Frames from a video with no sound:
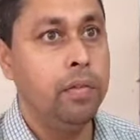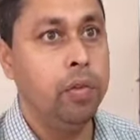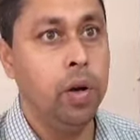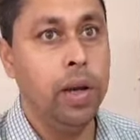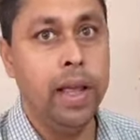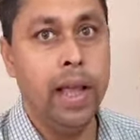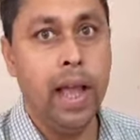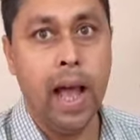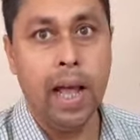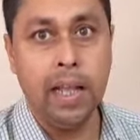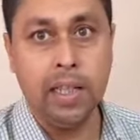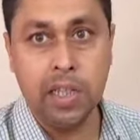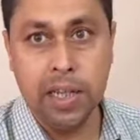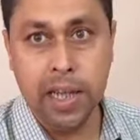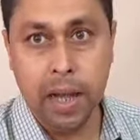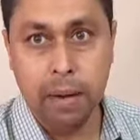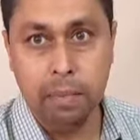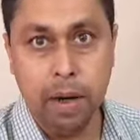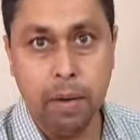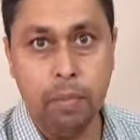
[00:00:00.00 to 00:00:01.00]
ফলে
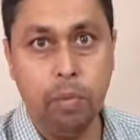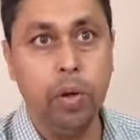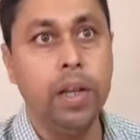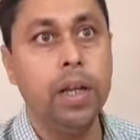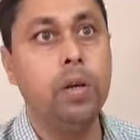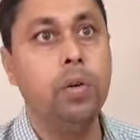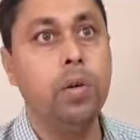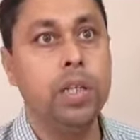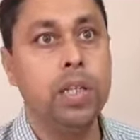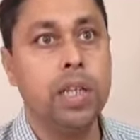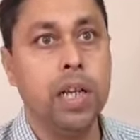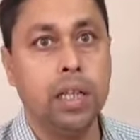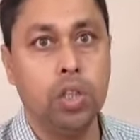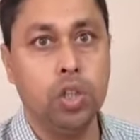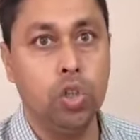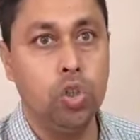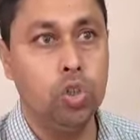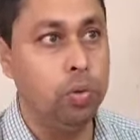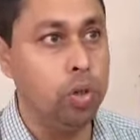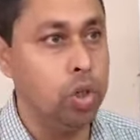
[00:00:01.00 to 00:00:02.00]
আজকে আমরা মনে করি
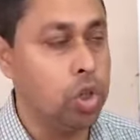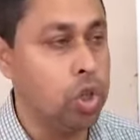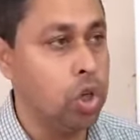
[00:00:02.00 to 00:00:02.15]
ছাত্র যুব